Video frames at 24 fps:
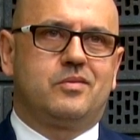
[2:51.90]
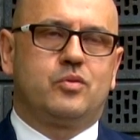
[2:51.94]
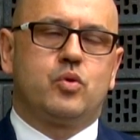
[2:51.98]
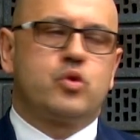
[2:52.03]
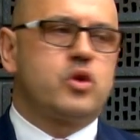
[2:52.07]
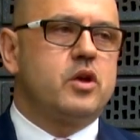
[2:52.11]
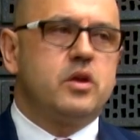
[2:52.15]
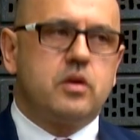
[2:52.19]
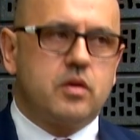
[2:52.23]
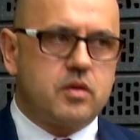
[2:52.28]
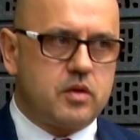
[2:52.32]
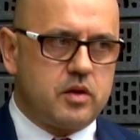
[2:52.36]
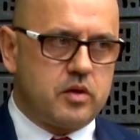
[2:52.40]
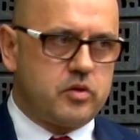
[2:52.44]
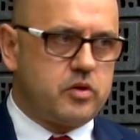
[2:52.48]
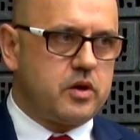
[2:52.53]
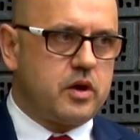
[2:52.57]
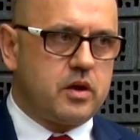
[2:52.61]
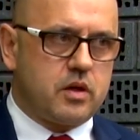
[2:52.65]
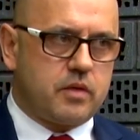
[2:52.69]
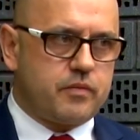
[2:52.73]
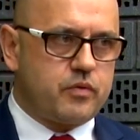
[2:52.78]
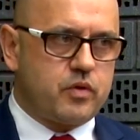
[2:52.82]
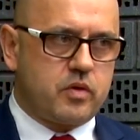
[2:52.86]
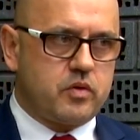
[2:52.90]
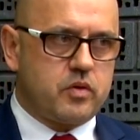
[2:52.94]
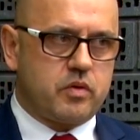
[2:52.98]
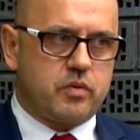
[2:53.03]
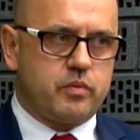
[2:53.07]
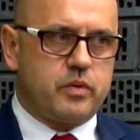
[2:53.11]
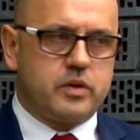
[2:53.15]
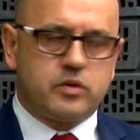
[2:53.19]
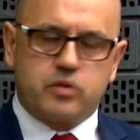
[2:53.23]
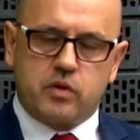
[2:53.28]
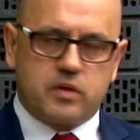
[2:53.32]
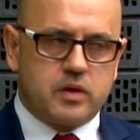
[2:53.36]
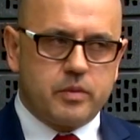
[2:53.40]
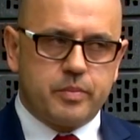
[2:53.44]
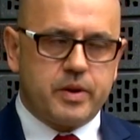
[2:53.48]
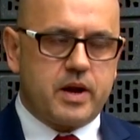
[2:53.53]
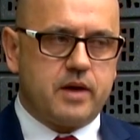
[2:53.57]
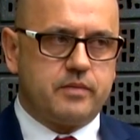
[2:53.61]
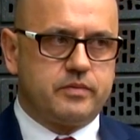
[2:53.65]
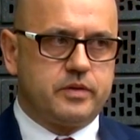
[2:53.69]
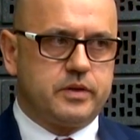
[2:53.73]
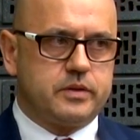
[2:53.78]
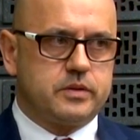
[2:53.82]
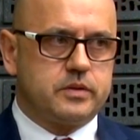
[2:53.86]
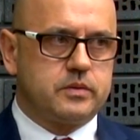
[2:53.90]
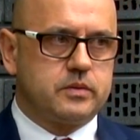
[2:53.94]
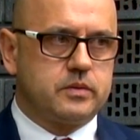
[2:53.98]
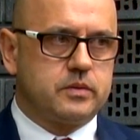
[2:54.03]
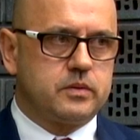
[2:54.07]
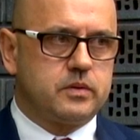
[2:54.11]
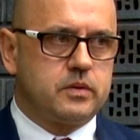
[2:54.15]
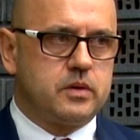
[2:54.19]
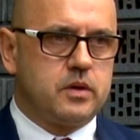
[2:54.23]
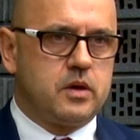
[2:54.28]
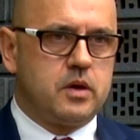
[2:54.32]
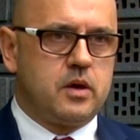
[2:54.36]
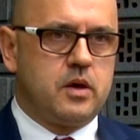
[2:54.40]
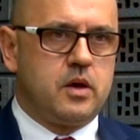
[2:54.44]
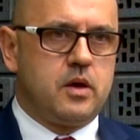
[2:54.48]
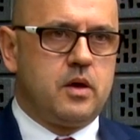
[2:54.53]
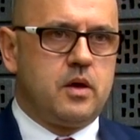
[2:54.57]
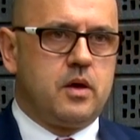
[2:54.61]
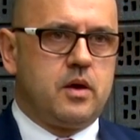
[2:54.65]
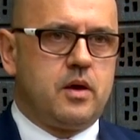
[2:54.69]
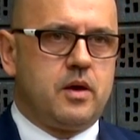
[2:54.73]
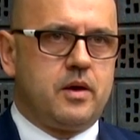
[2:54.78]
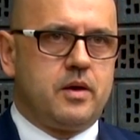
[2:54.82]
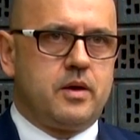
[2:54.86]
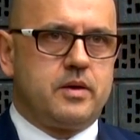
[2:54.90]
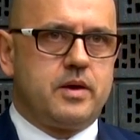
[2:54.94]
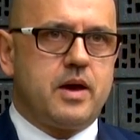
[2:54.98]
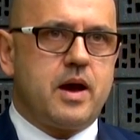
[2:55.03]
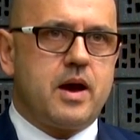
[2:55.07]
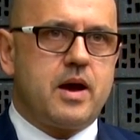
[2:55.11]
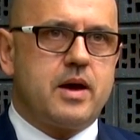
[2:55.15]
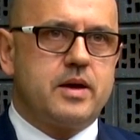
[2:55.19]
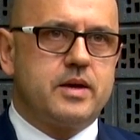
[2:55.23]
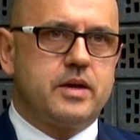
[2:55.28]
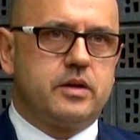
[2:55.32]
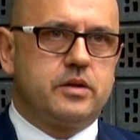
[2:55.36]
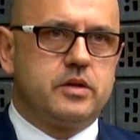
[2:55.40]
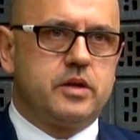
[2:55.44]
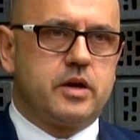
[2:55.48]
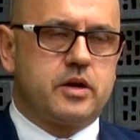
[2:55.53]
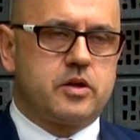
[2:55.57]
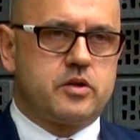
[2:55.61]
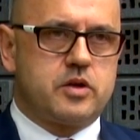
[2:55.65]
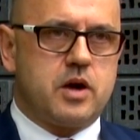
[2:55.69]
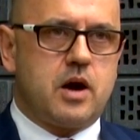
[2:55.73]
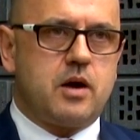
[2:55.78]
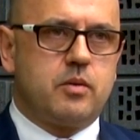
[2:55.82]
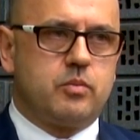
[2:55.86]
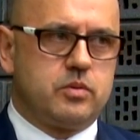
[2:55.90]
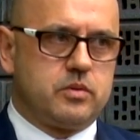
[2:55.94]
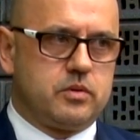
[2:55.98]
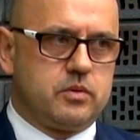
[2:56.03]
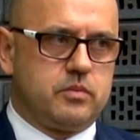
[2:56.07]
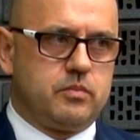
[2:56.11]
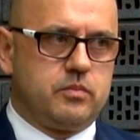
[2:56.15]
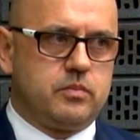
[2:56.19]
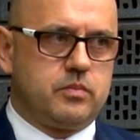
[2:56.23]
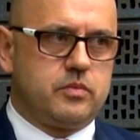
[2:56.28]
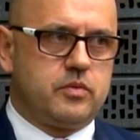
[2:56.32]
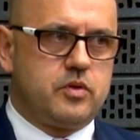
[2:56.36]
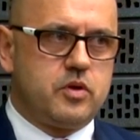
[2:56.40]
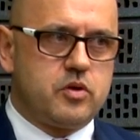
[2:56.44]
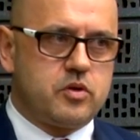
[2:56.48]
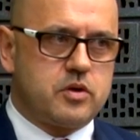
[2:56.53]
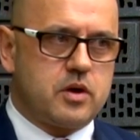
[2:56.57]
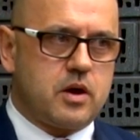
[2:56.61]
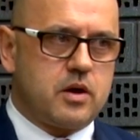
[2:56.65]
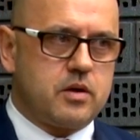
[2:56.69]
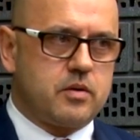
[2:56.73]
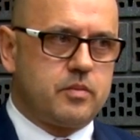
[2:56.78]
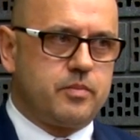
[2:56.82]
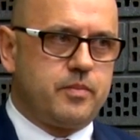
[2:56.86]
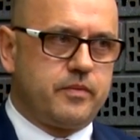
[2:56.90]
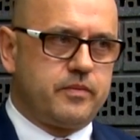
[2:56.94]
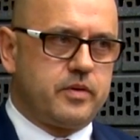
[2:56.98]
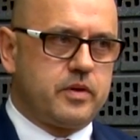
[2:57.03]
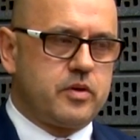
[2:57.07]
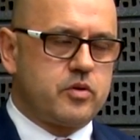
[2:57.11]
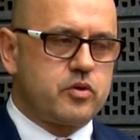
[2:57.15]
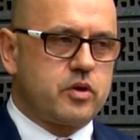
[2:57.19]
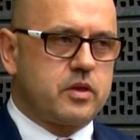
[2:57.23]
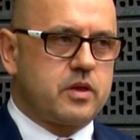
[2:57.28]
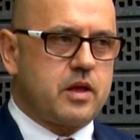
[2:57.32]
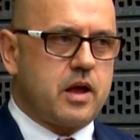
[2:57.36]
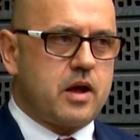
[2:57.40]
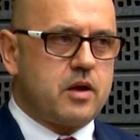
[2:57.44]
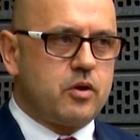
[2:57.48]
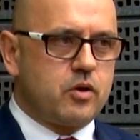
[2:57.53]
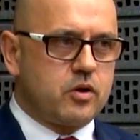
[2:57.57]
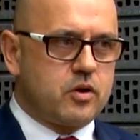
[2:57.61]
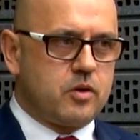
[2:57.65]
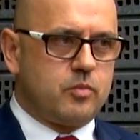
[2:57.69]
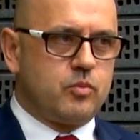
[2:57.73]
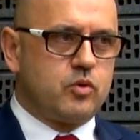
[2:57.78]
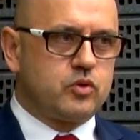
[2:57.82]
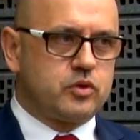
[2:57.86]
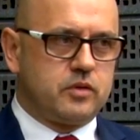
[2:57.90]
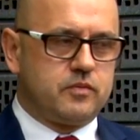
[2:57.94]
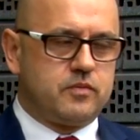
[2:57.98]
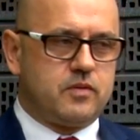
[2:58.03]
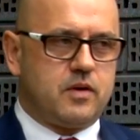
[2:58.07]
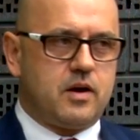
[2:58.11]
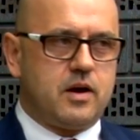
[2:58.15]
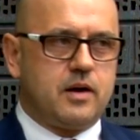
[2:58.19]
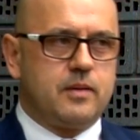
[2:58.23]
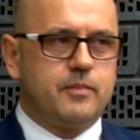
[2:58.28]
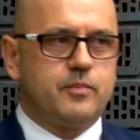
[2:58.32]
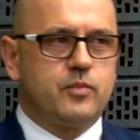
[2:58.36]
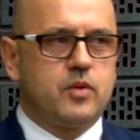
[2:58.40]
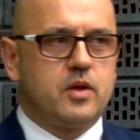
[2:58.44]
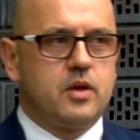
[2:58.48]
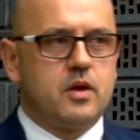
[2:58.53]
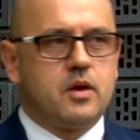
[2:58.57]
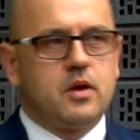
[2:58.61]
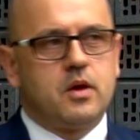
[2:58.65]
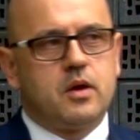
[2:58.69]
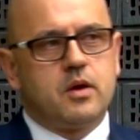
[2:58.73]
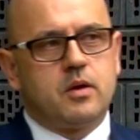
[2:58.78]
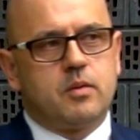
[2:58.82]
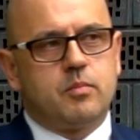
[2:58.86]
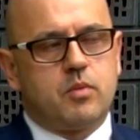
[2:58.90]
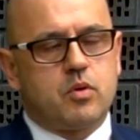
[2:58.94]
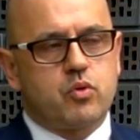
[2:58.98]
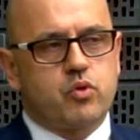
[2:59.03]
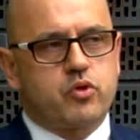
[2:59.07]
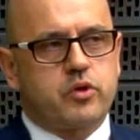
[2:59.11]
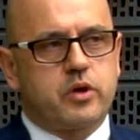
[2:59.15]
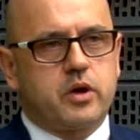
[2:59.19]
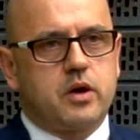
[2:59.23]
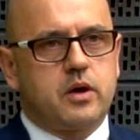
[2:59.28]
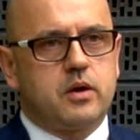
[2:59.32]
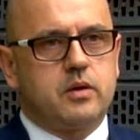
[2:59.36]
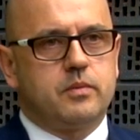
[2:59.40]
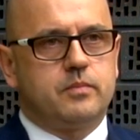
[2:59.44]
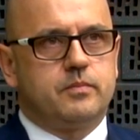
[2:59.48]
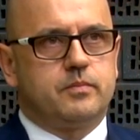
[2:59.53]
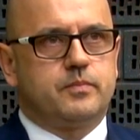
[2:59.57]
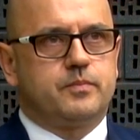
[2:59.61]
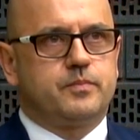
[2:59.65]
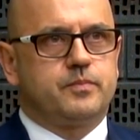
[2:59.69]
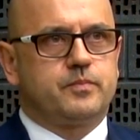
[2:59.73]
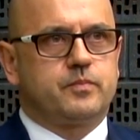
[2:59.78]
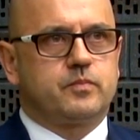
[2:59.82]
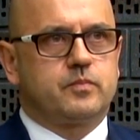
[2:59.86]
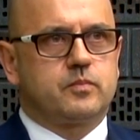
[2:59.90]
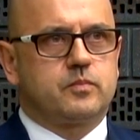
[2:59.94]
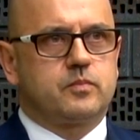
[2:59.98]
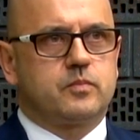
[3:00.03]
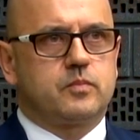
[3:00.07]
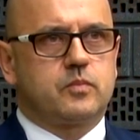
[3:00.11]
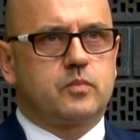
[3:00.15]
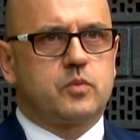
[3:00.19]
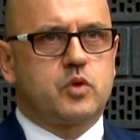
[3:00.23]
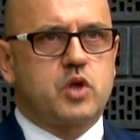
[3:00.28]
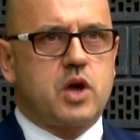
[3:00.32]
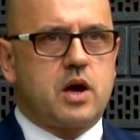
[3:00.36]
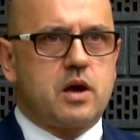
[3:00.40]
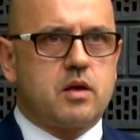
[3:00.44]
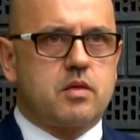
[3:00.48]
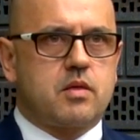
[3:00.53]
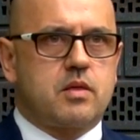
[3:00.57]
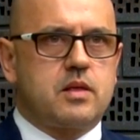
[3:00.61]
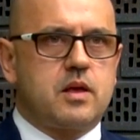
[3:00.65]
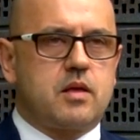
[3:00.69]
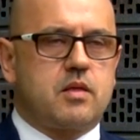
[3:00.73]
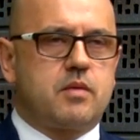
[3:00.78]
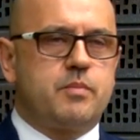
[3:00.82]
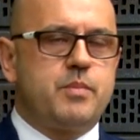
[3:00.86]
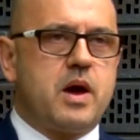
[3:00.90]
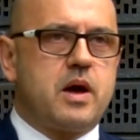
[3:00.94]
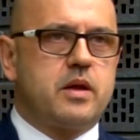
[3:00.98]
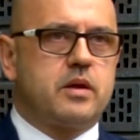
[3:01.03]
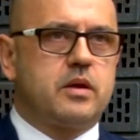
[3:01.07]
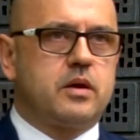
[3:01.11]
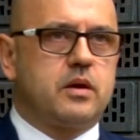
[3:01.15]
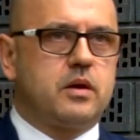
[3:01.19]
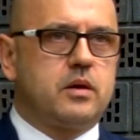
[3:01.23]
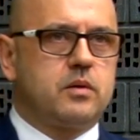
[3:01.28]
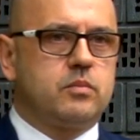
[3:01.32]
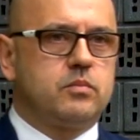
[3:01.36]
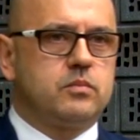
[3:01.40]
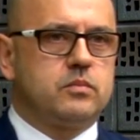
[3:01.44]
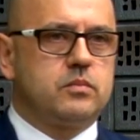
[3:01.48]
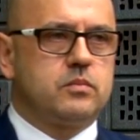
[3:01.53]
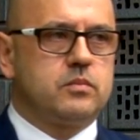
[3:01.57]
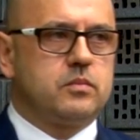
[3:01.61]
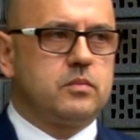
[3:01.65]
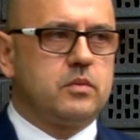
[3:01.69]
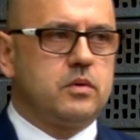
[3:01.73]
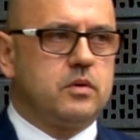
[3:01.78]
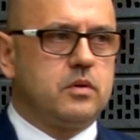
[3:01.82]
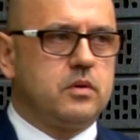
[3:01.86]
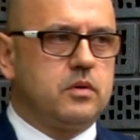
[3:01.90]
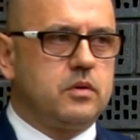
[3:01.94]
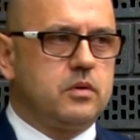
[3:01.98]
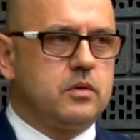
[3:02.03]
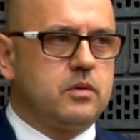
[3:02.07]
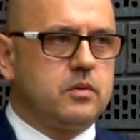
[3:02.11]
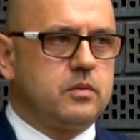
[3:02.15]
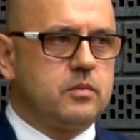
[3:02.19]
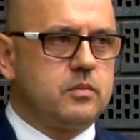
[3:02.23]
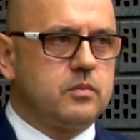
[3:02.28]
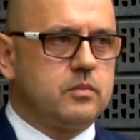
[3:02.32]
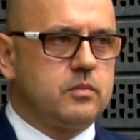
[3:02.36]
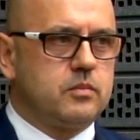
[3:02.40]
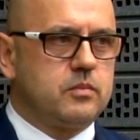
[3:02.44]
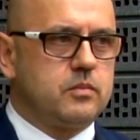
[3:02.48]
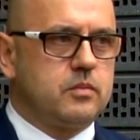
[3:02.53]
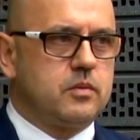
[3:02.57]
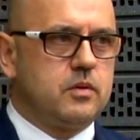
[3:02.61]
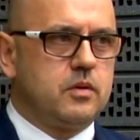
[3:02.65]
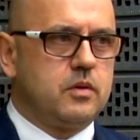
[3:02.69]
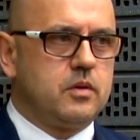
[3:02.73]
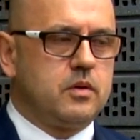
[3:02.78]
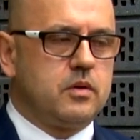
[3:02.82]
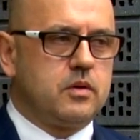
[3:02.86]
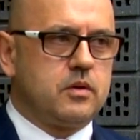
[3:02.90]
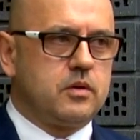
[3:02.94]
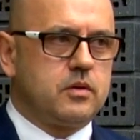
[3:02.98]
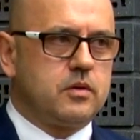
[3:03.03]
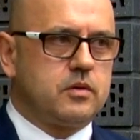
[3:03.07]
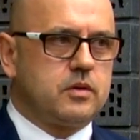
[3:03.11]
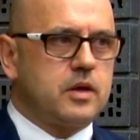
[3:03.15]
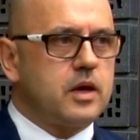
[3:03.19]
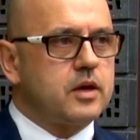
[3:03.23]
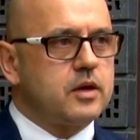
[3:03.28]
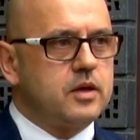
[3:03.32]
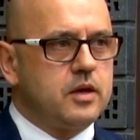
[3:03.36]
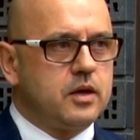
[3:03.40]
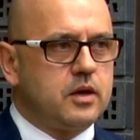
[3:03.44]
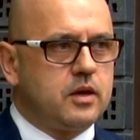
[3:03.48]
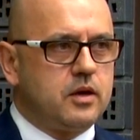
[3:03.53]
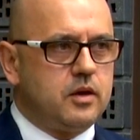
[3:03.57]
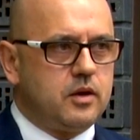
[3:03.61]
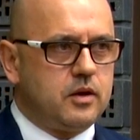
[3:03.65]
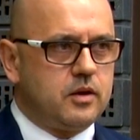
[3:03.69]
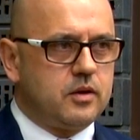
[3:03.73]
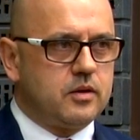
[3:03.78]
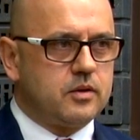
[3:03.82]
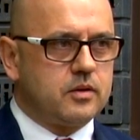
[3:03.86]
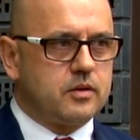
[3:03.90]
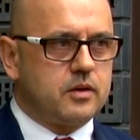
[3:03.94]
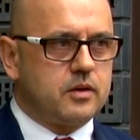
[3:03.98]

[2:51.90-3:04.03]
tu się nic nie dzieje, jest wszystko złe, to jest nieprawda. Ja jedynie chciałbym dzisiaj powiedzieć, że ta lokomotywa może czas na zmianę e, techniki